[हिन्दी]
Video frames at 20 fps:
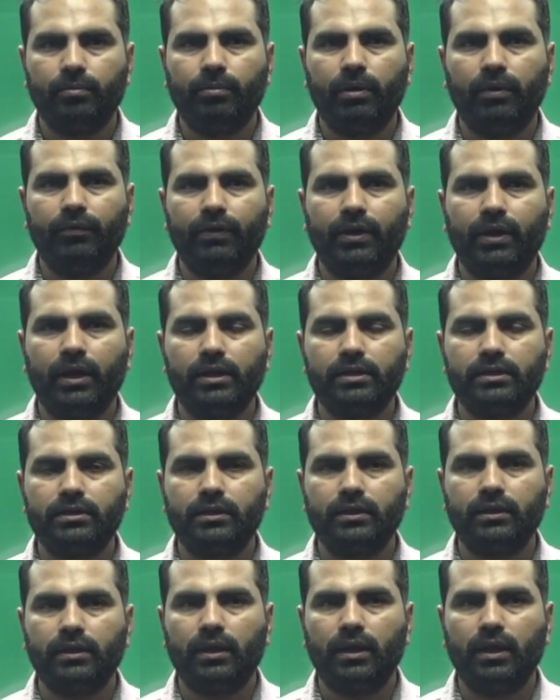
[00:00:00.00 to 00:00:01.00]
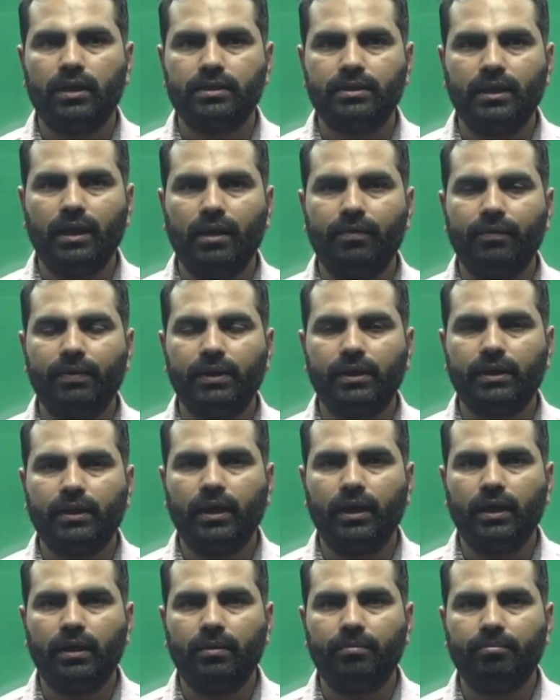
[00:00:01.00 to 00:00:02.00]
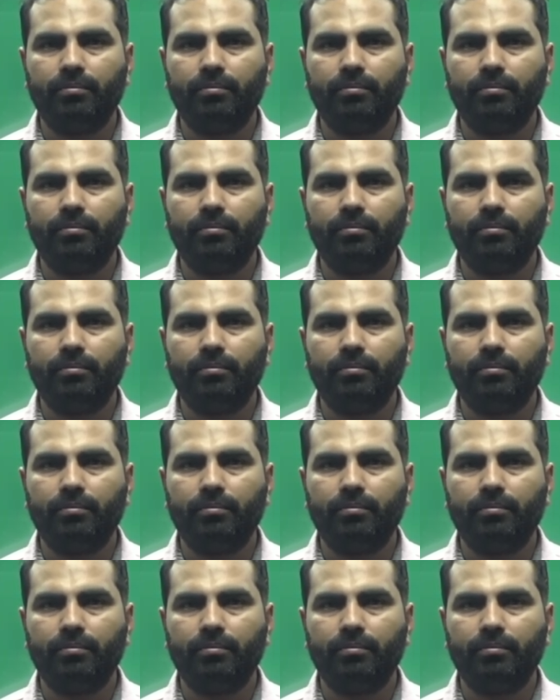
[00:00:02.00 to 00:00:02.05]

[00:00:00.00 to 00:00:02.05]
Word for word: मैं विकास क्लास इलेवेंथ का